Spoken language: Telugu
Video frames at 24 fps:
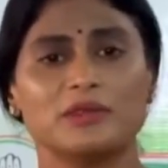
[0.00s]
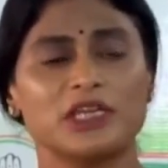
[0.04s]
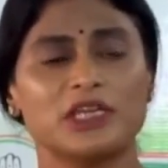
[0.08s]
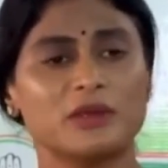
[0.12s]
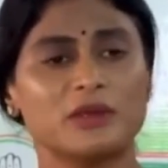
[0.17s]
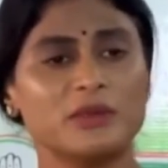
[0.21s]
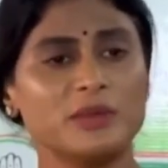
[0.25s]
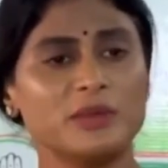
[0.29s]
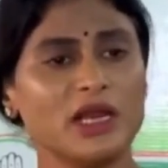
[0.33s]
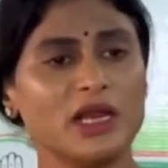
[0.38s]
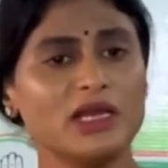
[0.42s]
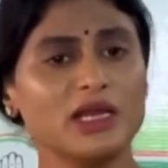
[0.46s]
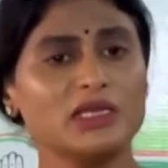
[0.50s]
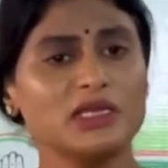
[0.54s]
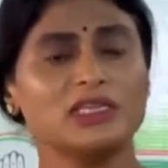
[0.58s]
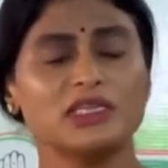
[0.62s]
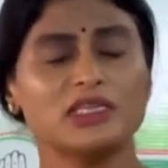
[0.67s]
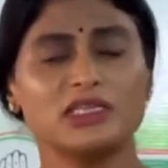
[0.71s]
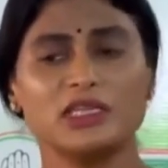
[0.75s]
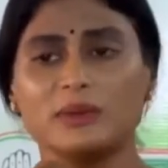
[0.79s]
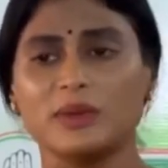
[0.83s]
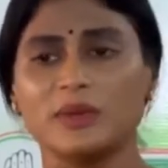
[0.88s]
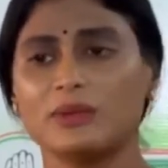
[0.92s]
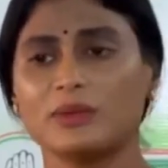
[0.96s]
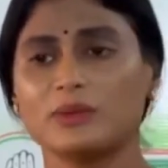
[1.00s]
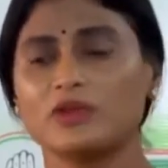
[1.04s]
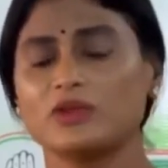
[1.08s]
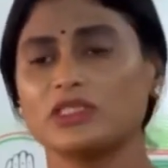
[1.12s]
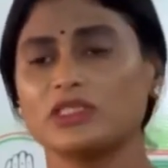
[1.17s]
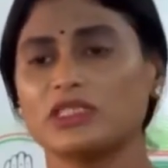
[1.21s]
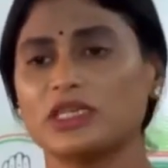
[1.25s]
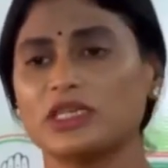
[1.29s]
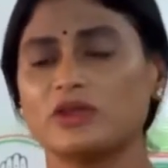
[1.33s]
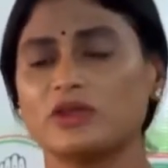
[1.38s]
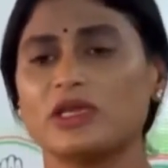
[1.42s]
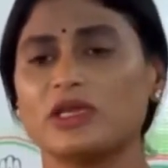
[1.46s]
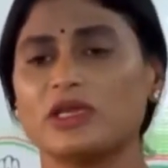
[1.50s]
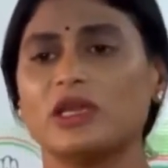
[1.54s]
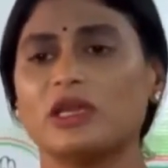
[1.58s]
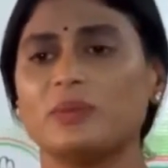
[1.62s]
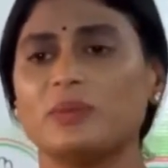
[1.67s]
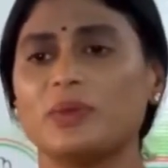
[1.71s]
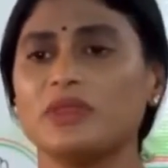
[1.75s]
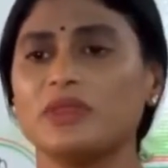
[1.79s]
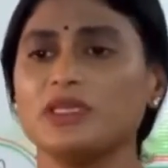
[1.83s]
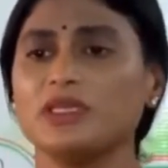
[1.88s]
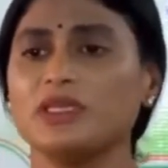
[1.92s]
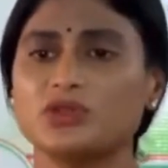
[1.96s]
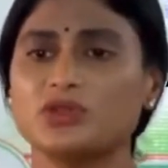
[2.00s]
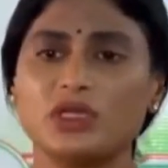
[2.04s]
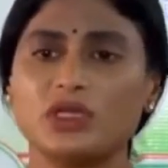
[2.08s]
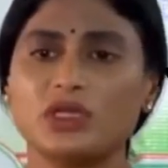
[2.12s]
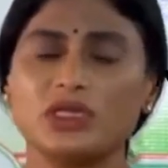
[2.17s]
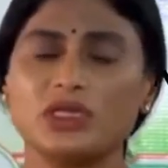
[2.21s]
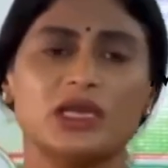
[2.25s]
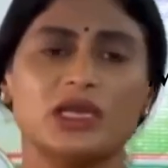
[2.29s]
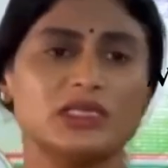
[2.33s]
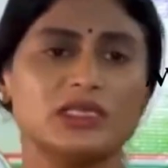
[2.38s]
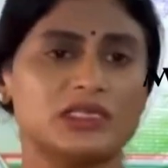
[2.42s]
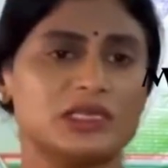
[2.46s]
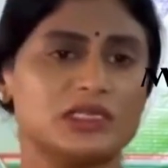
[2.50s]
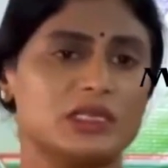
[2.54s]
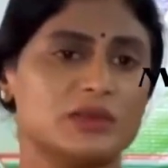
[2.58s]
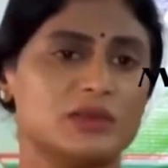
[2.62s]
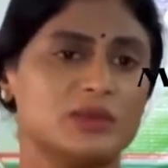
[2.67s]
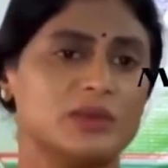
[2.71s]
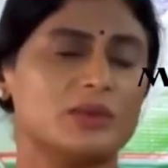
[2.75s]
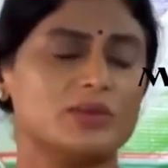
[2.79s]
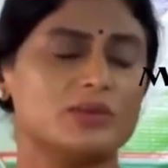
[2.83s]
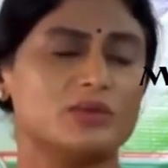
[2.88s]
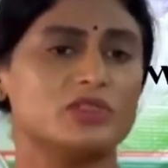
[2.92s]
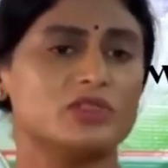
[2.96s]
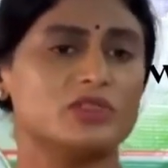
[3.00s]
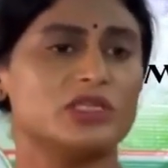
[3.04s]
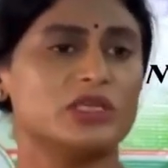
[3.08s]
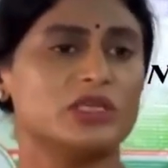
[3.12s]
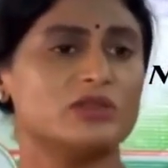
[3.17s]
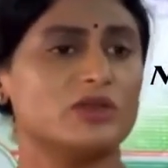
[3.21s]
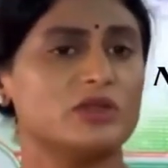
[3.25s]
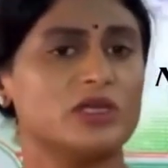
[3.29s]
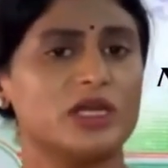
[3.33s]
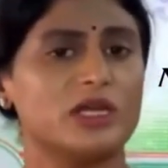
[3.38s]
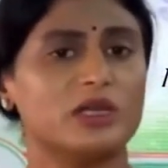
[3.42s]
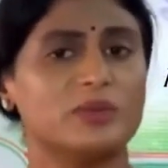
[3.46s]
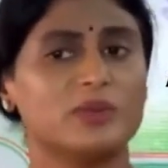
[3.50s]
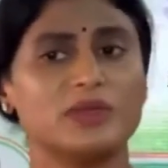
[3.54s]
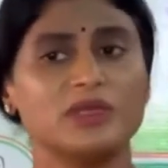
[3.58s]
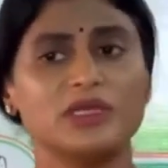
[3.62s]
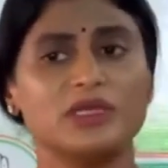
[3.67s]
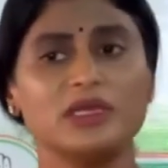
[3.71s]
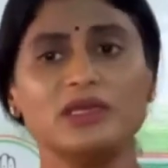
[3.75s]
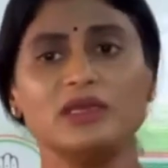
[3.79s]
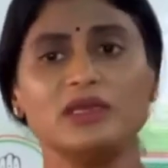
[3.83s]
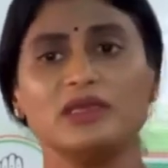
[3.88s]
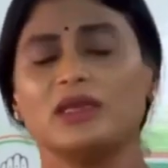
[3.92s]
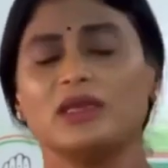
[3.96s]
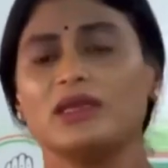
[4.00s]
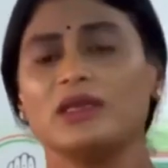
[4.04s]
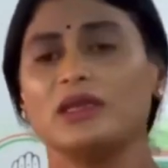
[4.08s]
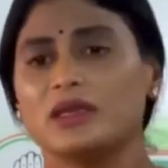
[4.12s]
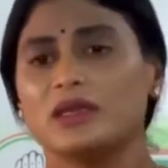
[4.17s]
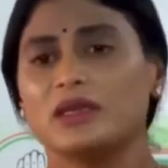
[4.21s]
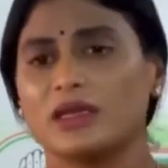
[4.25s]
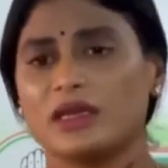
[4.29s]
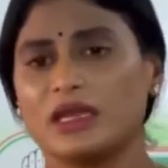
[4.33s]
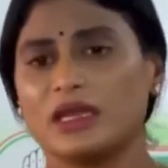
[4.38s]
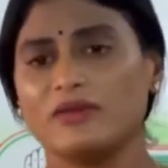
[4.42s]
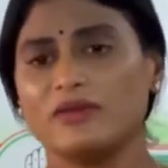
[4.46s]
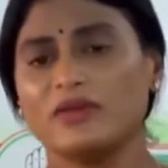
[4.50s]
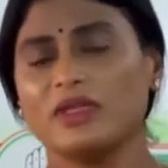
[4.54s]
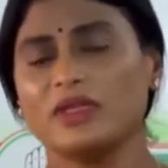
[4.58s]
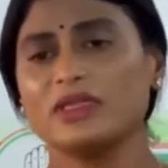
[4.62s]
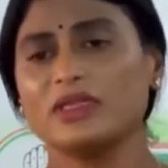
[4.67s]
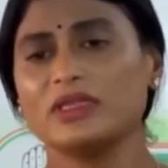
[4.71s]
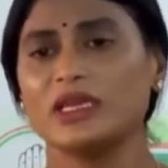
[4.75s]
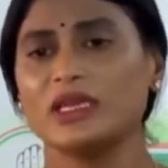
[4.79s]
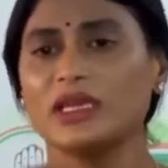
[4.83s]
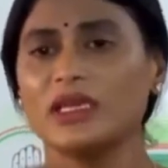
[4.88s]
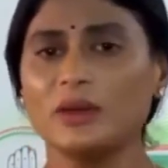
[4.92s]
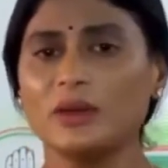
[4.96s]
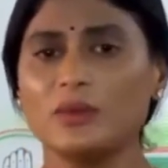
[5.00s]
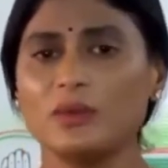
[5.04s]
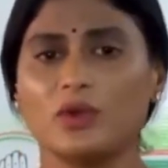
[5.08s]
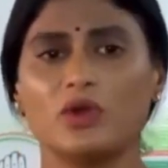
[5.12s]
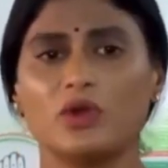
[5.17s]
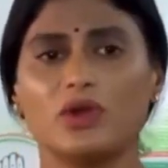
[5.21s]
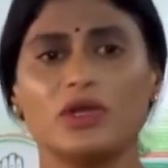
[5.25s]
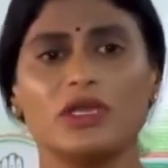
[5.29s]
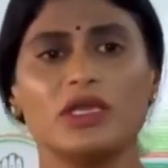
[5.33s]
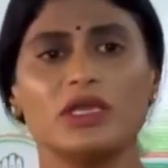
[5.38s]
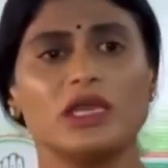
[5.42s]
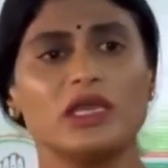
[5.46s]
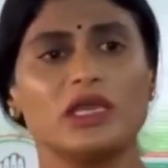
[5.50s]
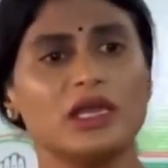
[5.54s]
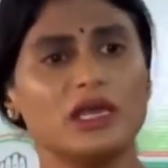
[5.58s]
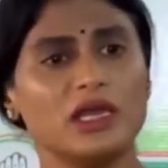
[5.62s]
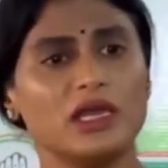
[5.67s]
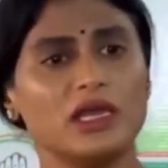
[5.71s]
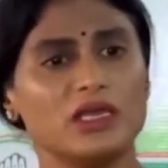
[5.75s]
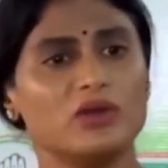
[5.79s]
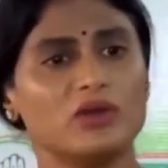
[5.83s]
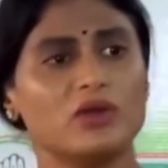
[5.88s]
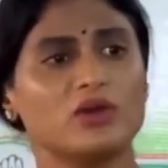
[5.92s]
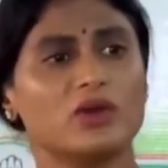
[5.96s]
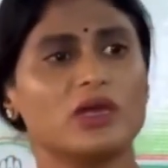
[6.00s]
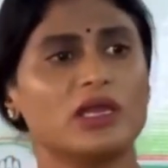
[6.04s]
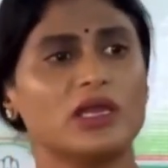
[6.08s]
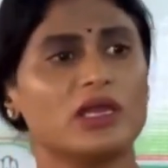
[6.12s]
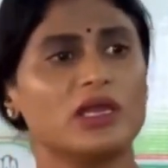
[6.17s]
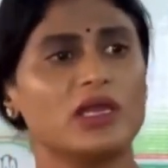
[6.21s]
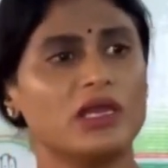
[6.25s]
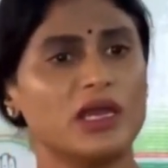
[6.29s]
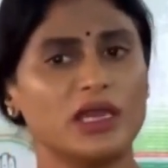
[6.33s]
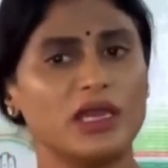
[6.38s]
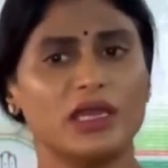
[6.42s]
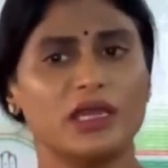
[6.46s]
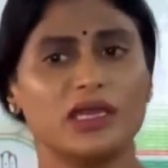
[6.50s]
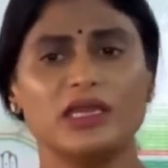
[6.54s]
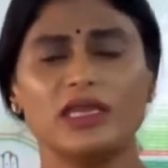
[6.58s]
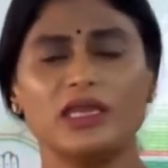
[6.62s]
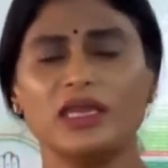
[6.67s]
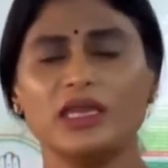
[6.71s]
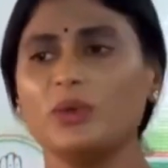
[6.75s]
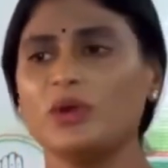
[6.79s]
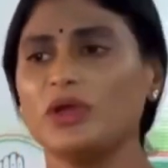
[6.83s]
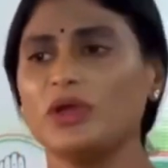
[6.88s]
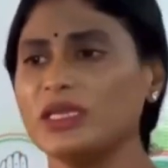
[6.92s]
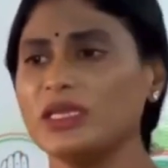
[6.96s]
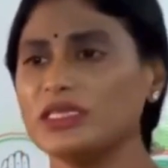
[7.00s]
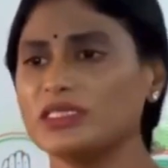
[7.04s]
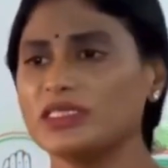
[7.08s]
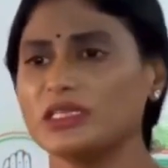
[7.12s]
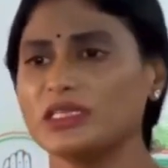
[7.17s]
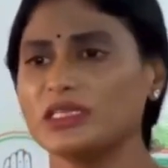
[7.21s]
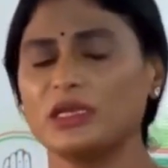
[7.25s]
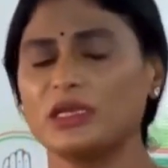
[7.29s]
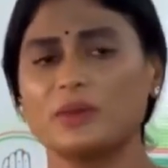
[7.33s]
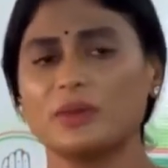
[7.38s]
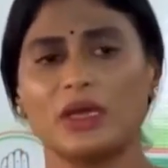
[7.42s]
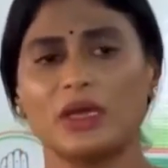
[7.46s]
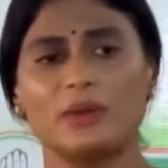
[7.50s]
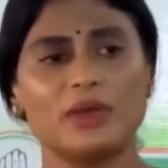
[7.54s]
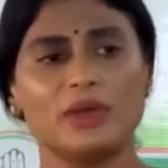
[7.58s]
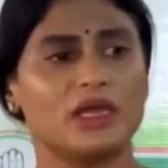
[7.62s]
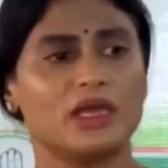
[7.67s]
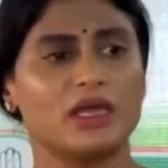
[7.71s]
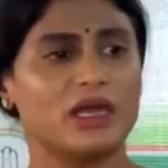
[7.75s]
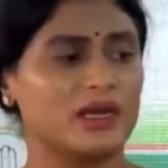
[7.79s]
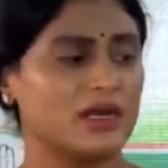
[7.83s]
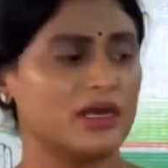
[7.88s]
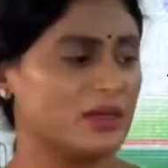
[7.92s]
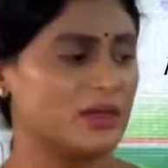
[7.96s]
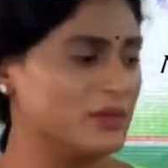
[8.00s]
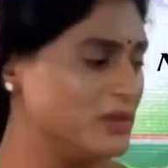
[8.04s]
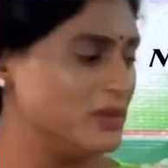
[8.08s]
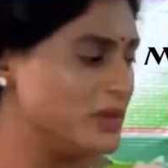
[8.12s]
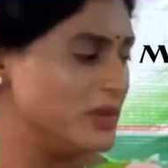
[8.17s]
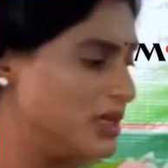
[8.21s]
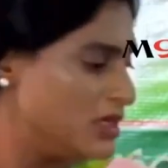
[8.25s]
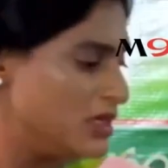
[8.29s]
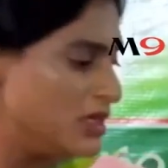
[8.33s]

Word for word: షర్మిల చంద్రబాబుతో చేతులు కలిపింది సునీత చంద్రబాబుతో చేతులు కలిపింది రేవంత్ అయినా మోడీ అయినా ఇంకొకరైనా ఎనీబడీ చంద్రబాబే కారణం